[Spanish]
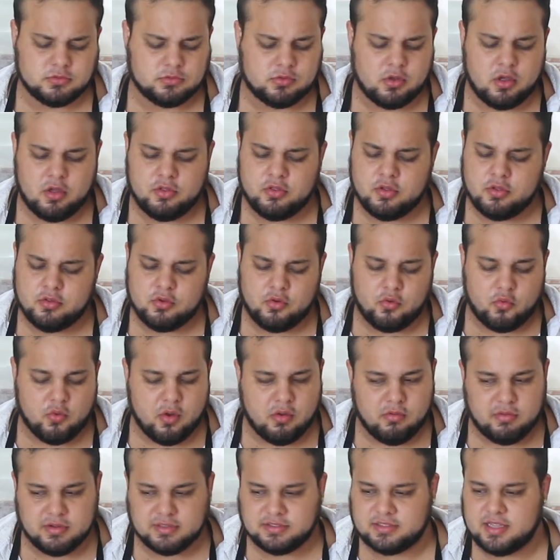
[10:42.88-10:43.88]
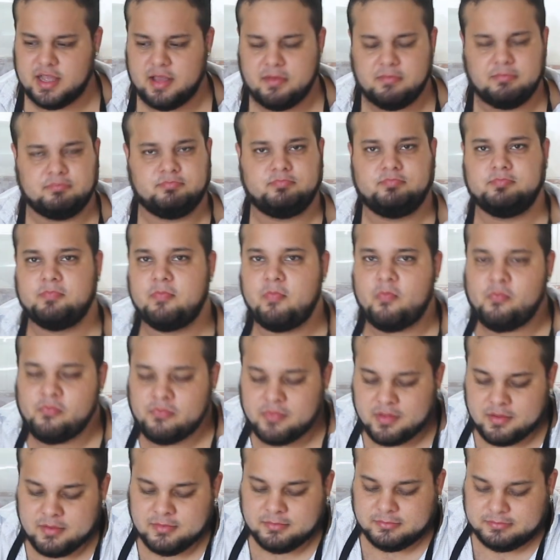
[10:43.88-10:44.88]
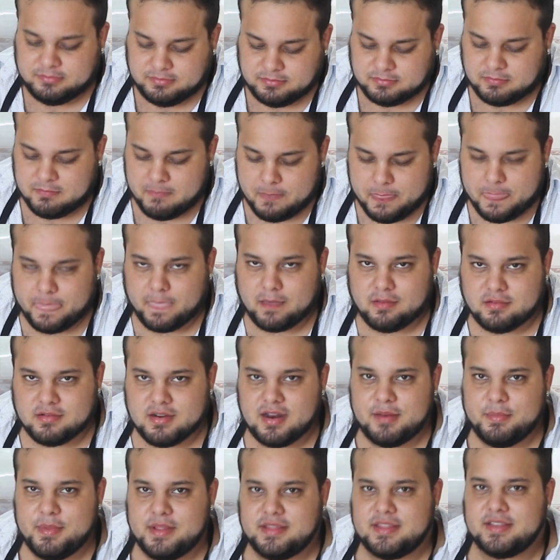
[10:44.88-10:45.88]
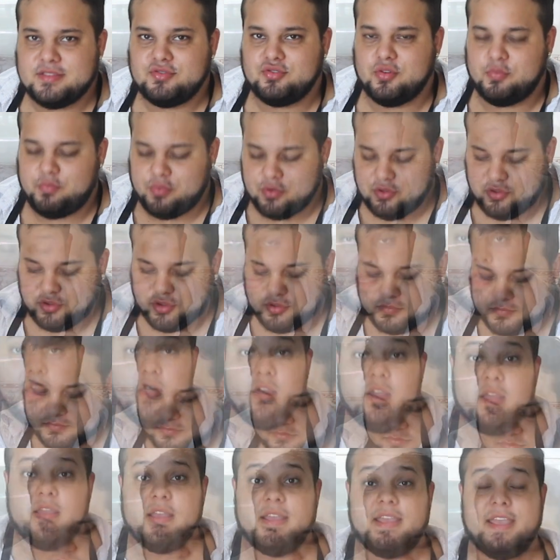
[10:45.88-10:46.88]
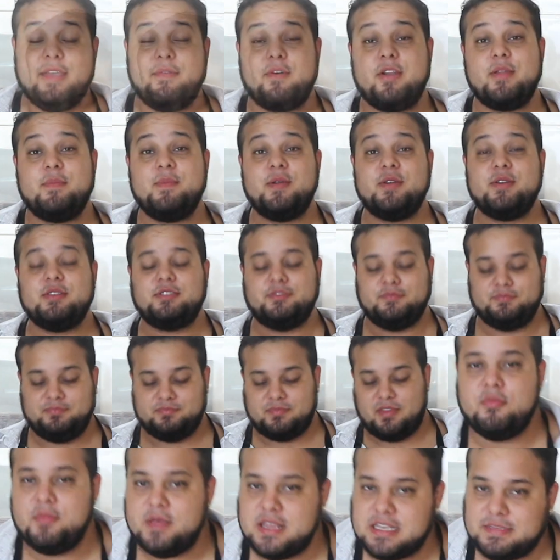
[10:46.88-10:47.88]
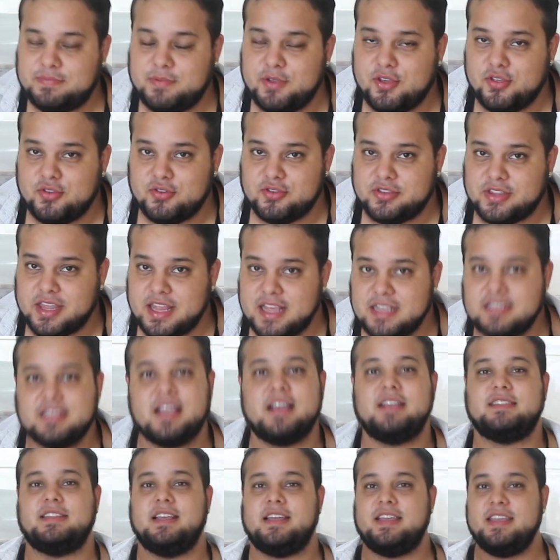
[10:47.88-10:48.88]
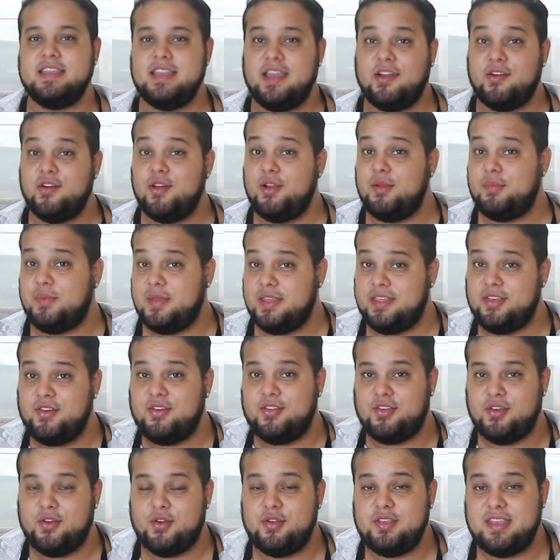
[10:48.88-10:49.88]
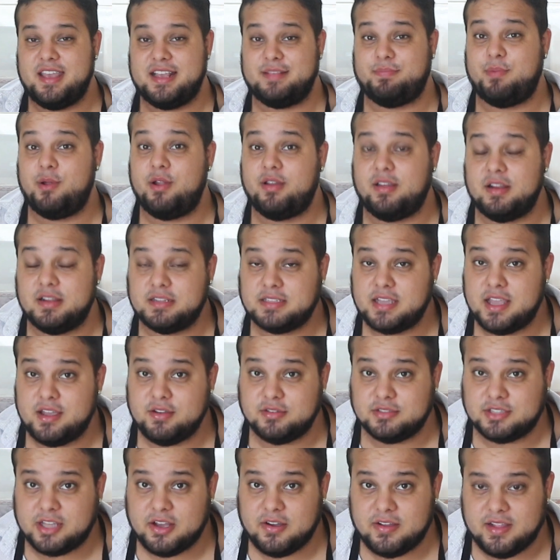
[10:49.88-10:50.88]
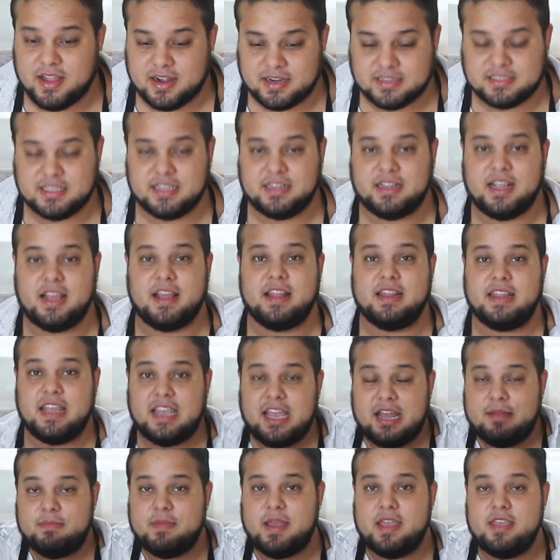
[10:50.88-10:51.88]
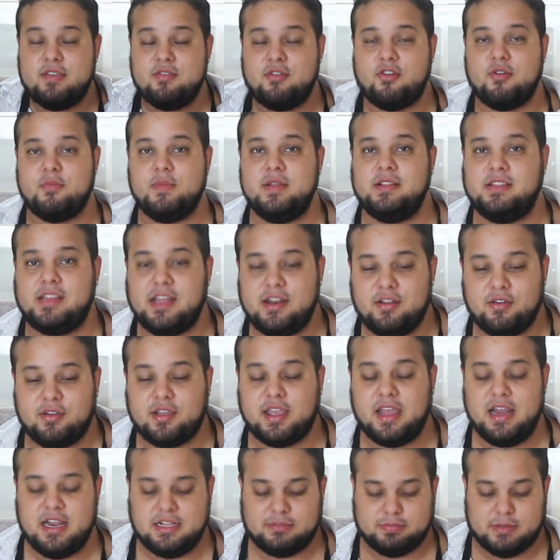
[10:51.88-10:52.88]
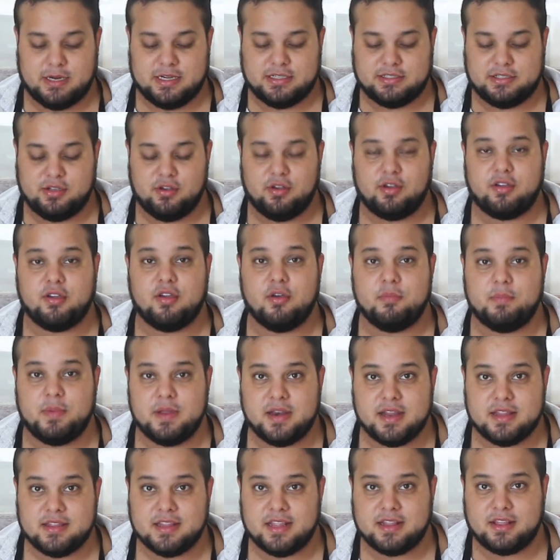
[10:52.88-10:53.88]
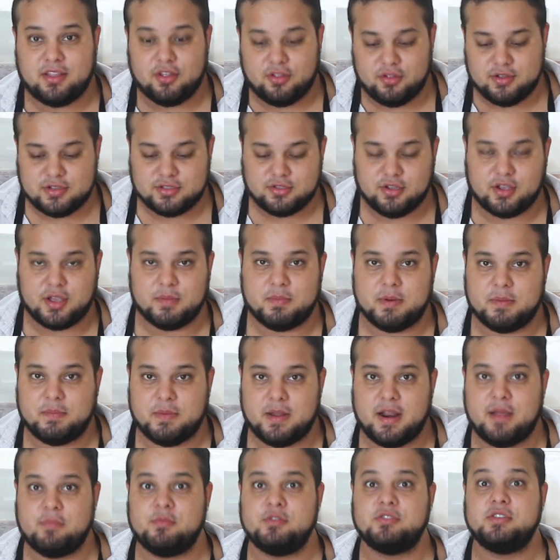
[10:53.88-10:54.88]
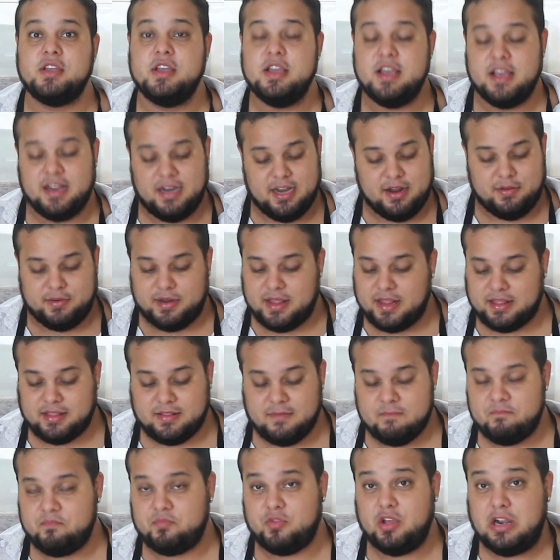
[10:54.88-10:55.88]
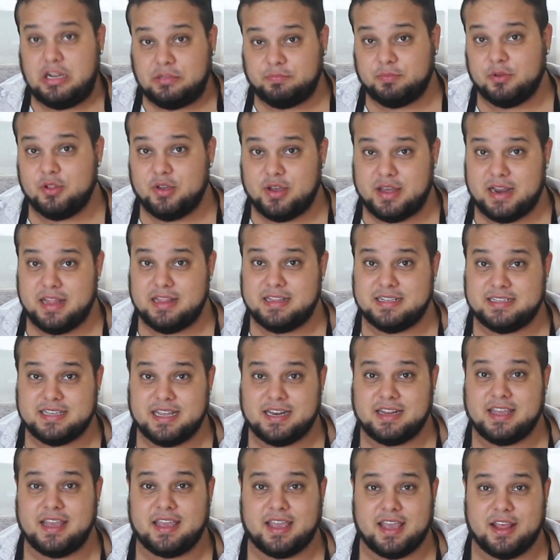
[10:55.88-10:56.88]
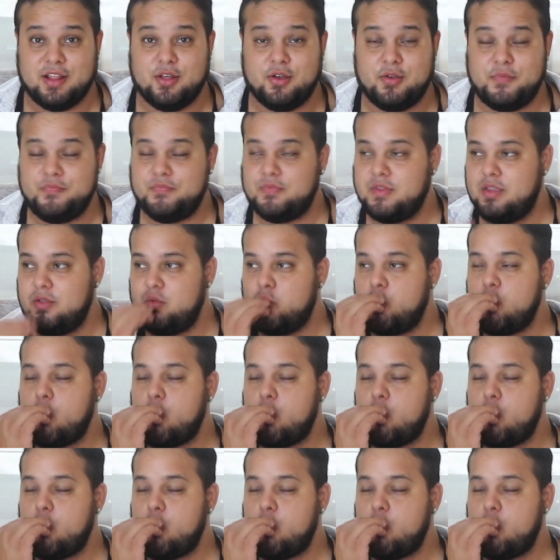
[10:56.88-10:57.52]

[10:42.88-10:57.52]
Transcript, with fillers: No, no, no, guau, está realmente en su punto. Y bueno amigos, me despido de ustedes, hasta aquí llegó el video de hoy, espero que les haya gustado la receta, déjenme ahí un comentario qué les pareció, qué opinan de todo esto que preparamos, la verdad yo les puedo garantizar que quedó